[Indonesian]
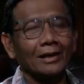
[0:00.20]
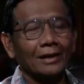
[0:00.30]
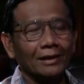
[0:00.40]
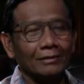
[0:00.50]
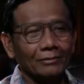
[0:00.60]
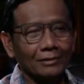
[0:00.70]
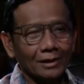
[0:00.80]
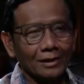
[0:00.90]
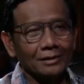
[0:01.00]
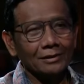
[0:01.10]
dan
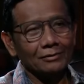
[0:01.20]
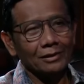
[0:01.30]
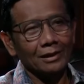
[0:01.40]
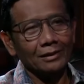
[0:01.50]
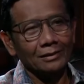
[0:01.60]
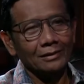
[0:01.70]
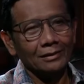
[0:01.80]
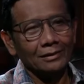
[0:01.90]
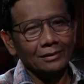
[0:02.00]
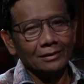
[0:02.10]
alhamdulillah saya sudah
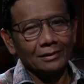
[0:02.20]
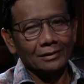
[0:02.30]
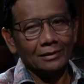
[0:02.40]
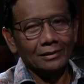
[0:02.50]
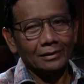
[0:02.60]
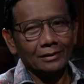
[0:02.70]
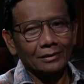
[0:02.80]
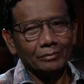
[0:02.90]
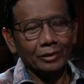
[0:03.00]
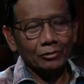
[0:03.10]
e,
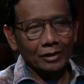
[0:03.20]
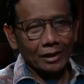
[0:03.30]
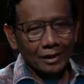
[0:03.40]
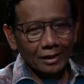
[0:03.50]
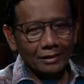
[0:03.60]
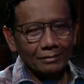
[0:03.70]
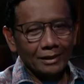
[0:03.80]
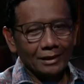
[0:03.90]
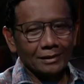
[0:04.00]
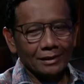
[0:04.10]
berusaha
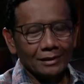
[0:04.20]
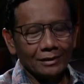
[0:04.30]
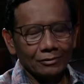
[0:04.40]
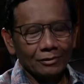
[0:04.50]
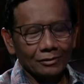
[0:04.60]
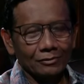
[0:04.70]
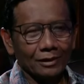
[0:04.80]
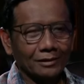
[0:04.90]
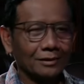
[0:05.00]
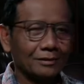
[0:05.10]
melaksanakan
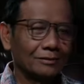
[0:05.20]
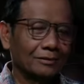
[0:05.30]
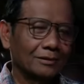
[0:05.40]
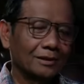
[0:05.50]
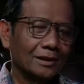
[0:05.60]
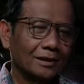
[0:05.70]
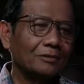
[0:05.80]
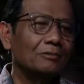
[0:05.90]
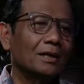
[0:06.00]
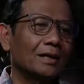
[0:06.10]
tugas-tugas itu. Yang
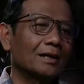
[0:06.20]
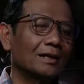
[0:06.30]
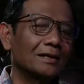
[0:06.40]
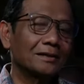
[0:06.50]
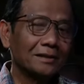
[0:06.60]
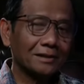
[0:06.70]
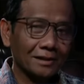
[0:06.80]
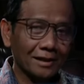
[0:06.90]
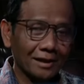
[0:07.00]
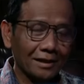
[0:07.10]
kedua, karena saya
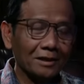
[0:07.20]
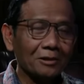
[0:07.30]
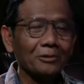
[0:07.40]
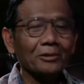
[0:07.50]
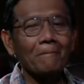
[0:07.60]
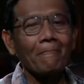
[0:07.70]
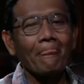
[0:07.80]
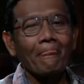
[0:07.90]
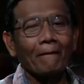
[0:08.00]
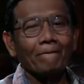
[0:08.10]
sekarang ini ikut
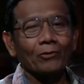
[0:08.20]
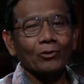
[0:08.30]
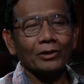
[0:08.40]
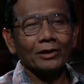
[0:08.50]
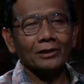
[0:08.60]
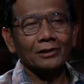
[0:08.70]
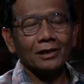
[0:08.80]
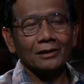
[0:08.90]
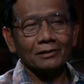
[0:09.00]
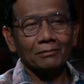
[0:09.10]

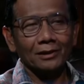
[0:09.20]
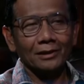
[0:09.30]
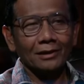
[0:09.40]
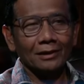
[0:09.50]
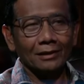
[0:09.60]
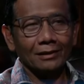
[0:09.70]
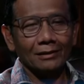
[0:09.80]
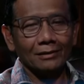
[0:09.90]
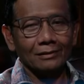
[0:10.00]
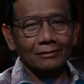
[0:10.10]
kontestasi politik
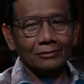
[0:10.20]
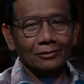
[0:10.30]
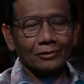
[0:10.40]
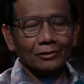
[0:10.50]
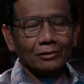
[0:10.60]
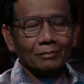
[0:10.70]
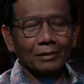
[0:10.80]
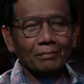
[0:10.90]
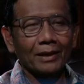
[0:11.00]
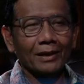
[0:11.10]
untuk
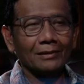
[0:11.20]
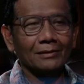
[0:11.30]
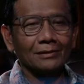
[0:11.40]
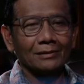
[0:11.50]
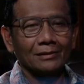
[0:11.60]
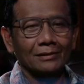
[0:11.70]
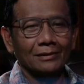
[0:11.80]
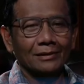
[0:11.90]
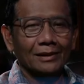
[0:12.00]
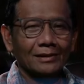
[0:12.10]
pilpres
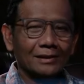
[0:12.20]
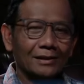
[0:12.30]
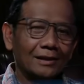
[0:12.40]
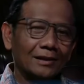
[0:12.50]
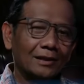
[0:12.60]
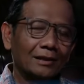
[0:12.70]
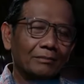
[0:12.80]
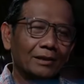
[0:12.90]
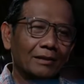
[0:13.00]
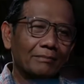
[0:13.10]
dan saya
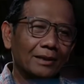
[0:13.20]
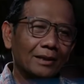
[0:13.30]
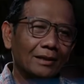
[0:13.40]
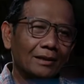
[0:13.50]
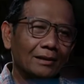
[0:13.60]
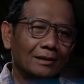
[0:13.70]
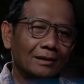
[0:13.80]
ingin mengambil